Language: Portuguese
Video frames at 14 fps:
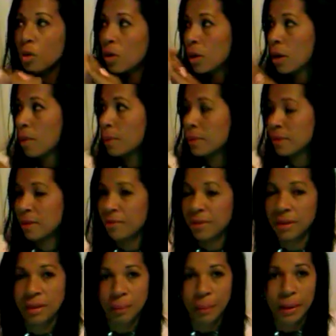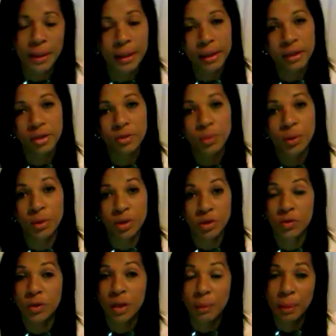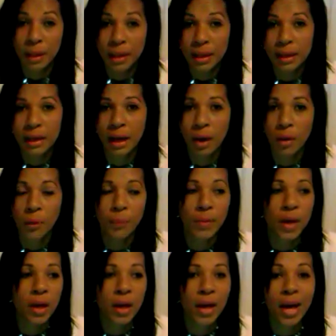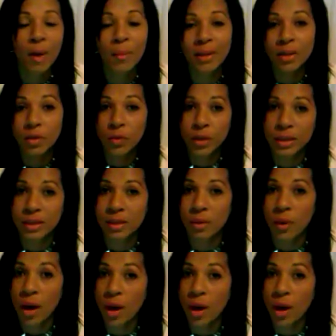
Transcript: colocar umas gavetas na parede, porque eu acho que fica bem legal. É uma decoração